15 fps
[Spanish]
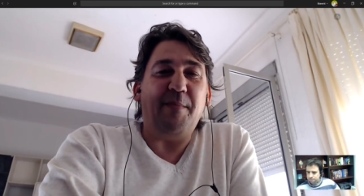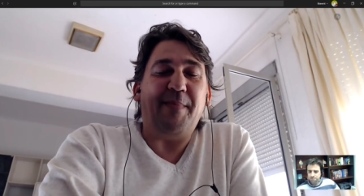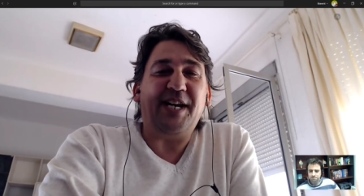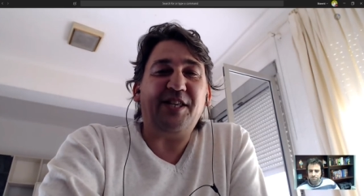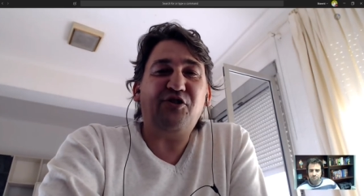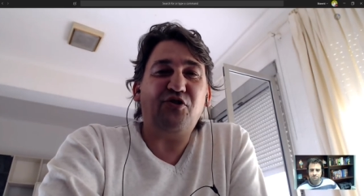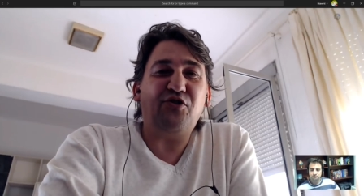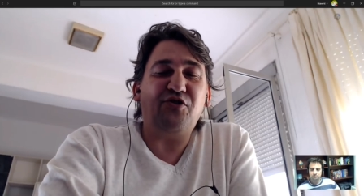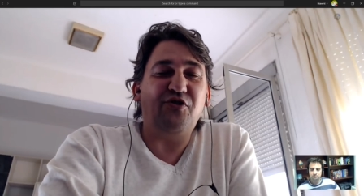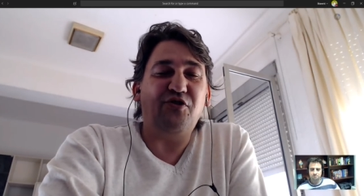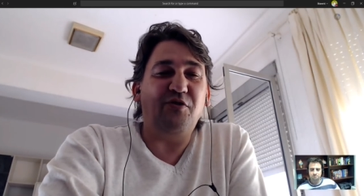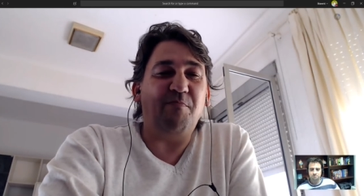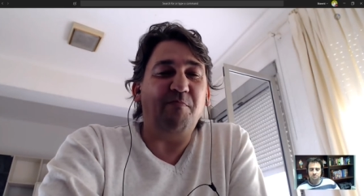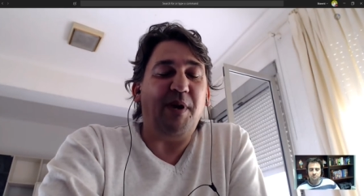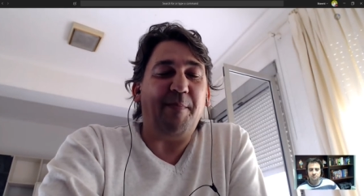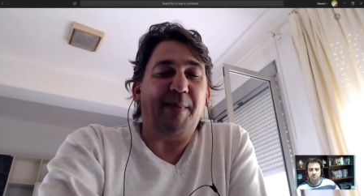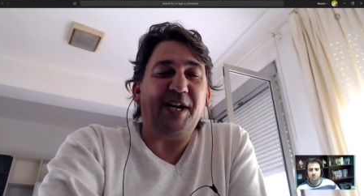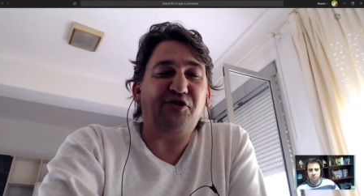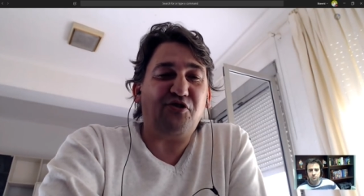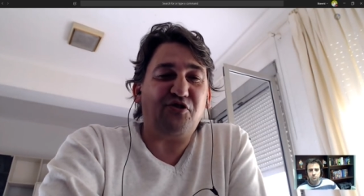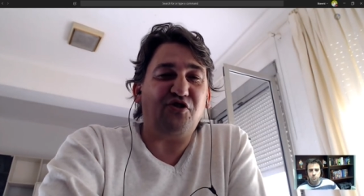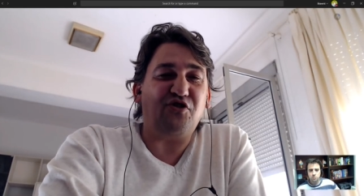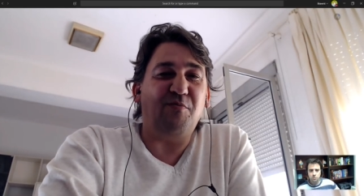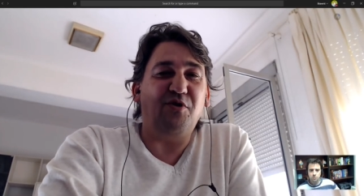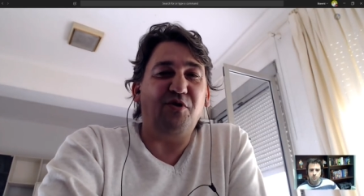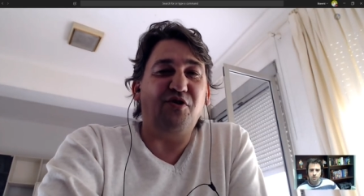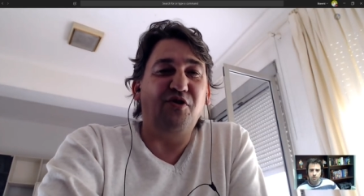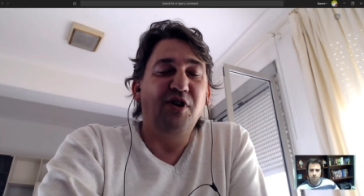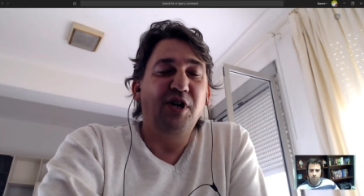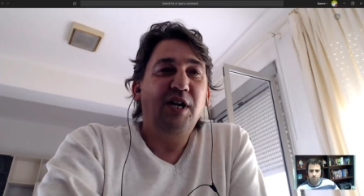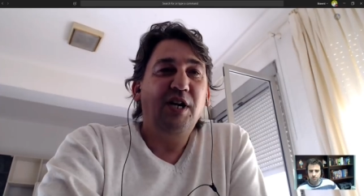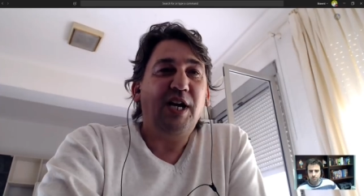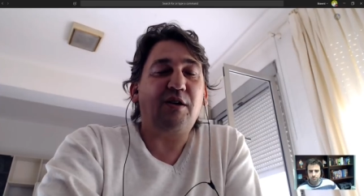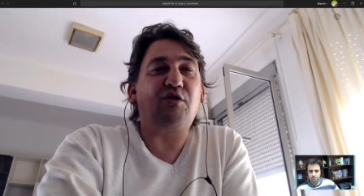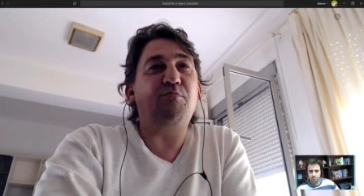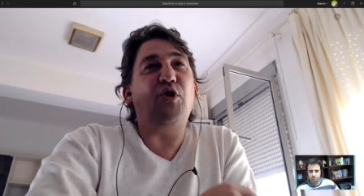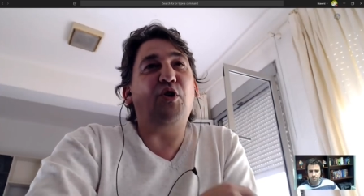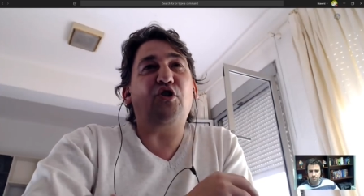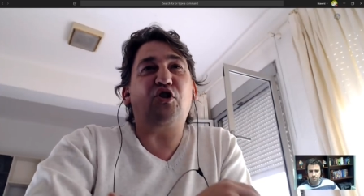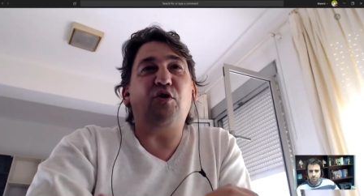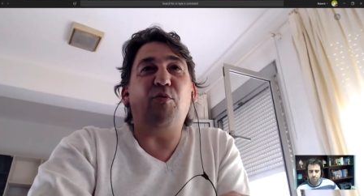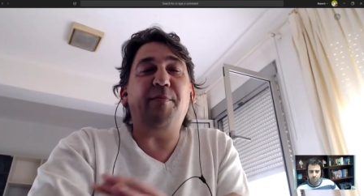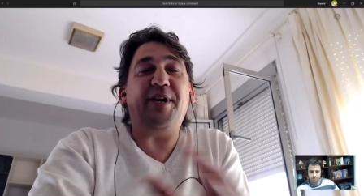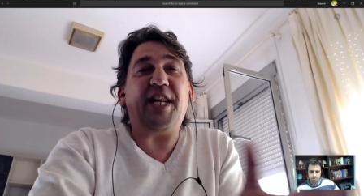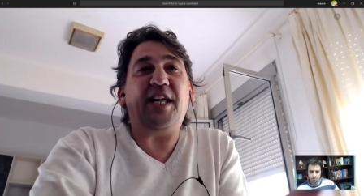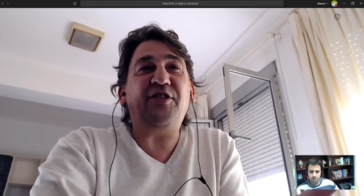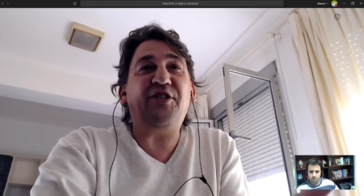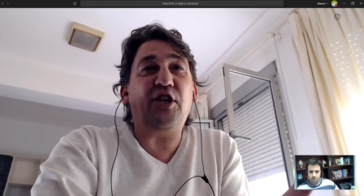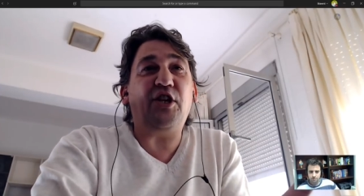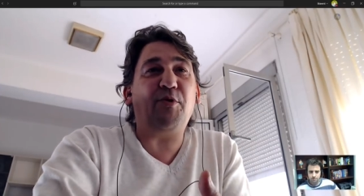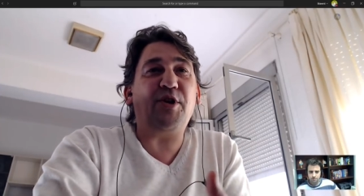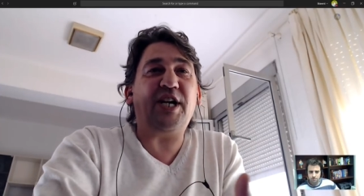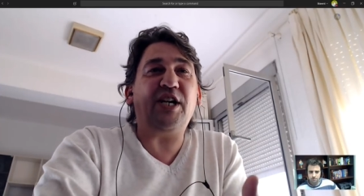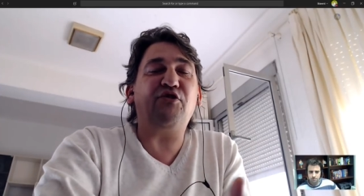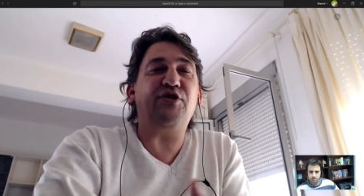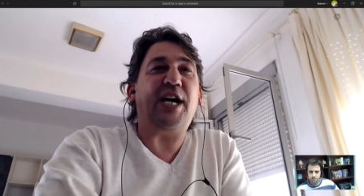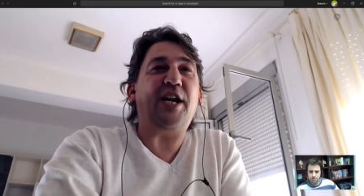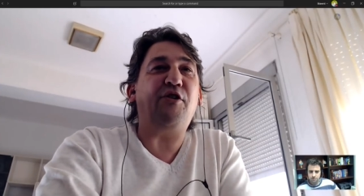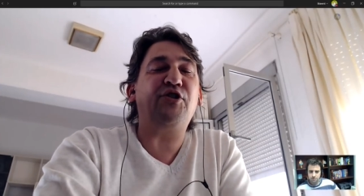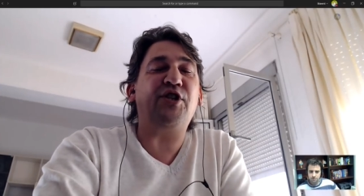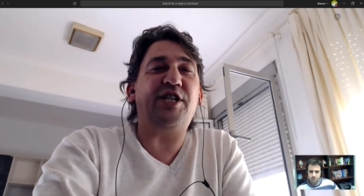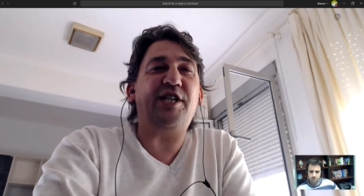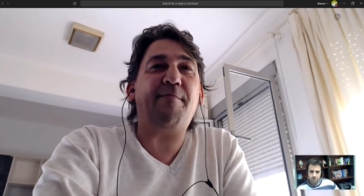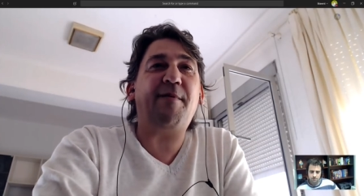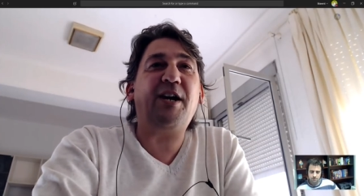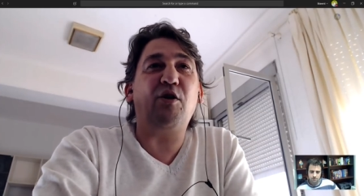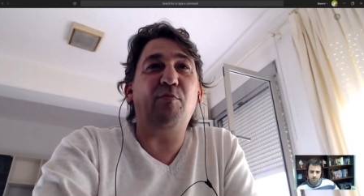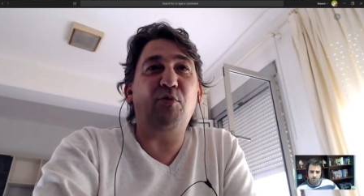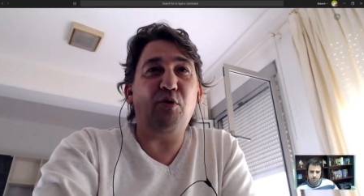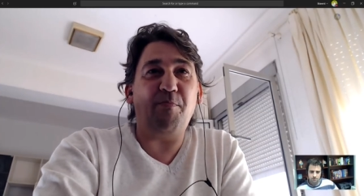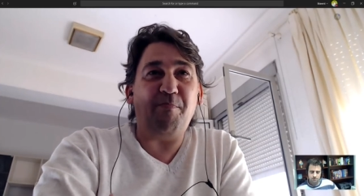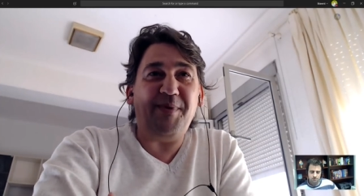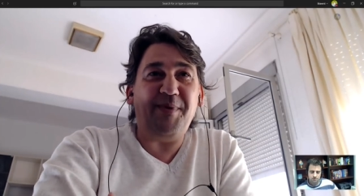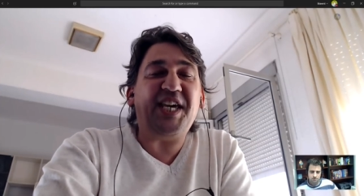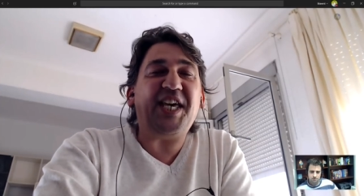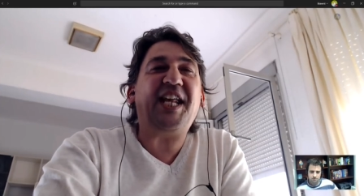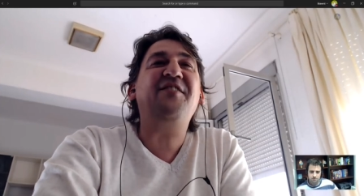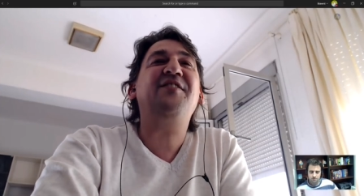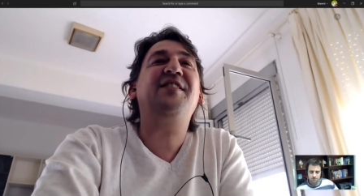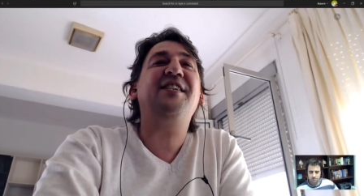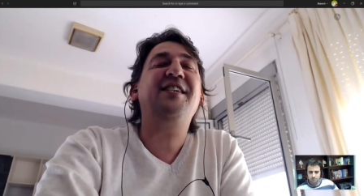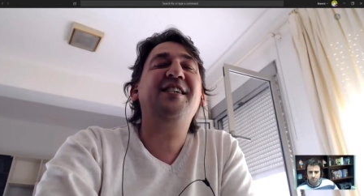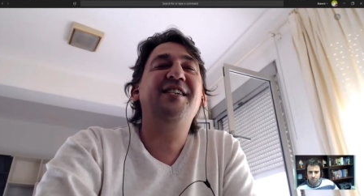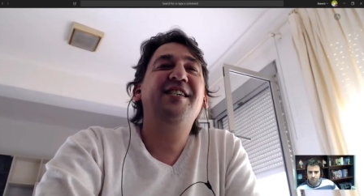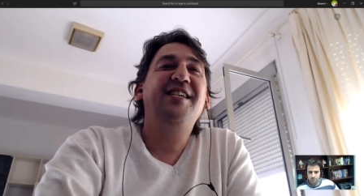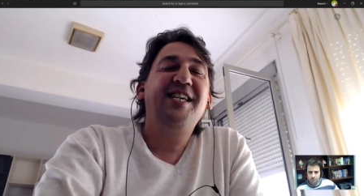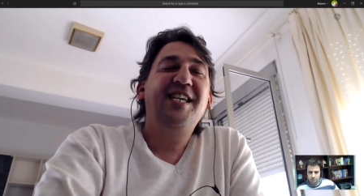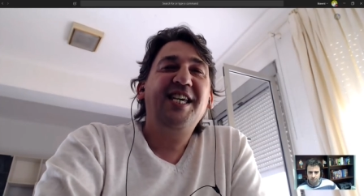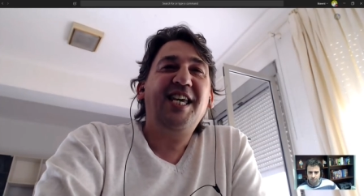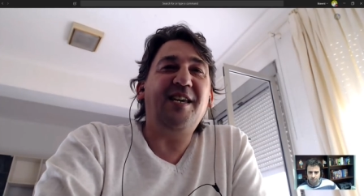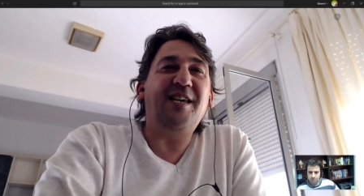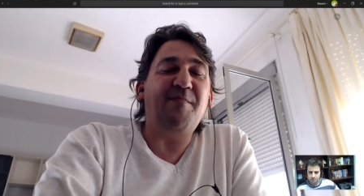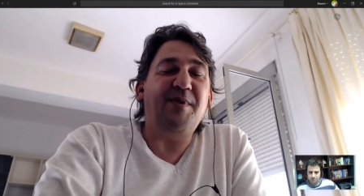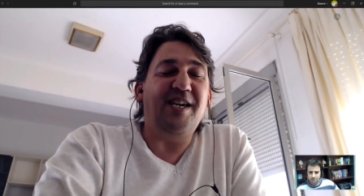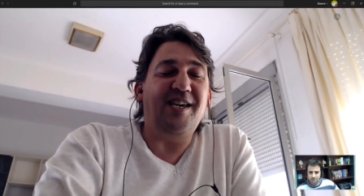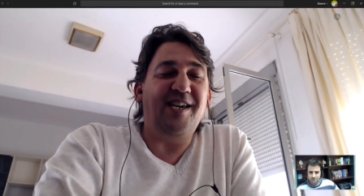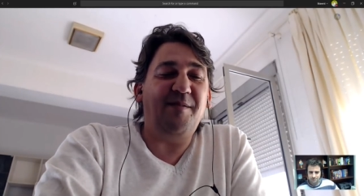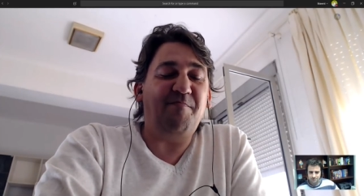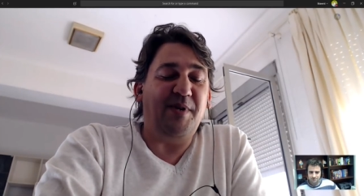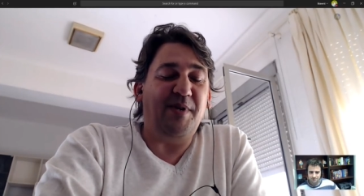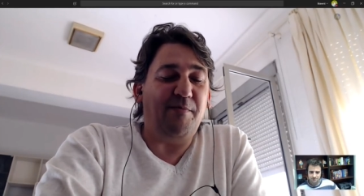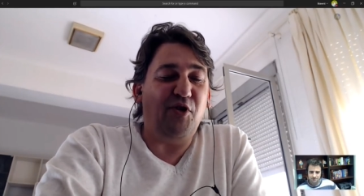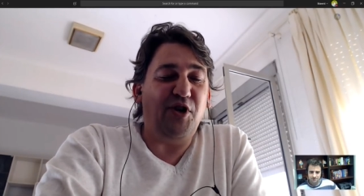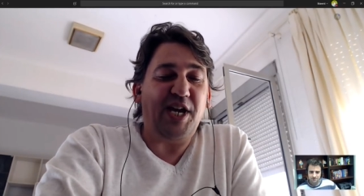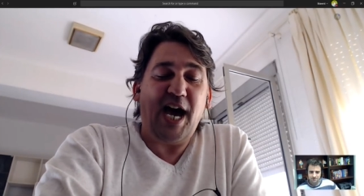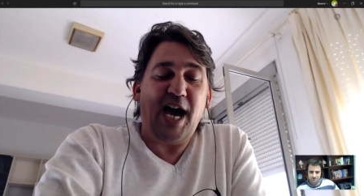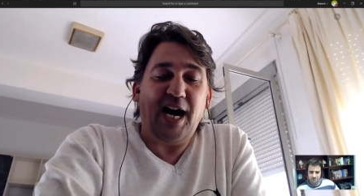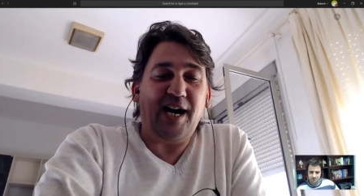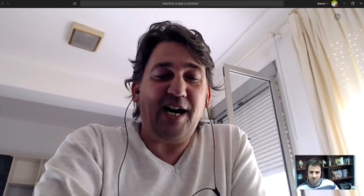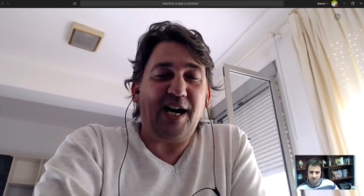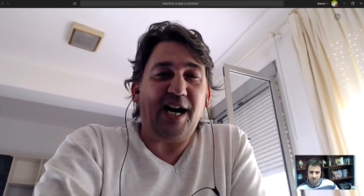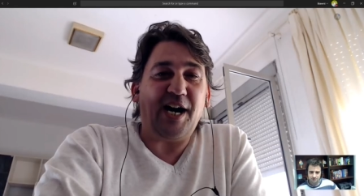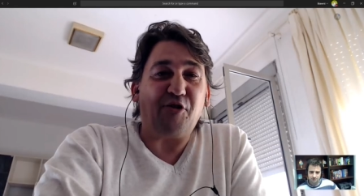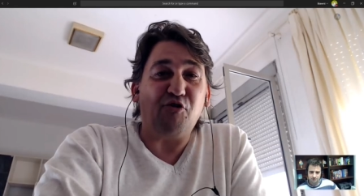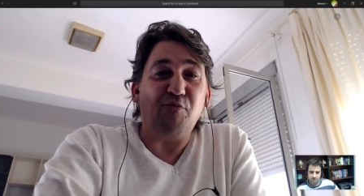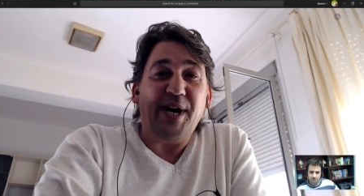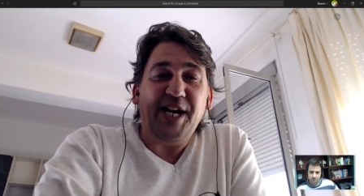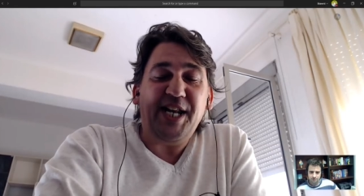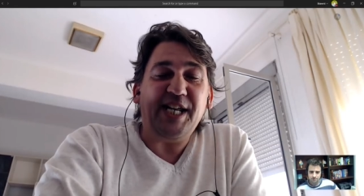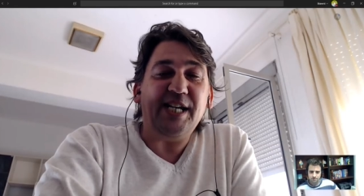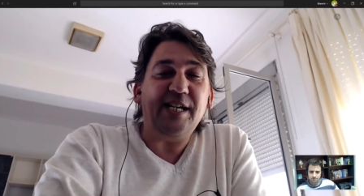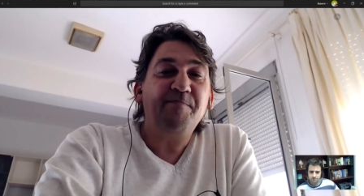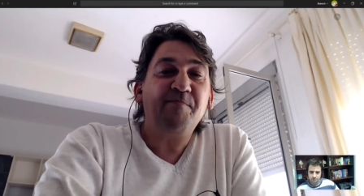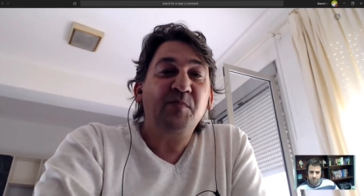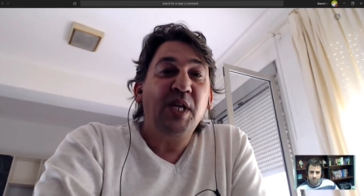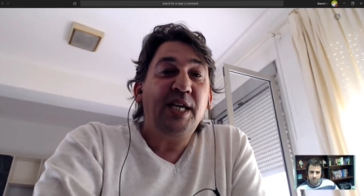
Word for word: me marcho, me marcho como, bueno, como emigrante no, porque eso ya no se lleva como migrante, y me, voy a, Rumanía.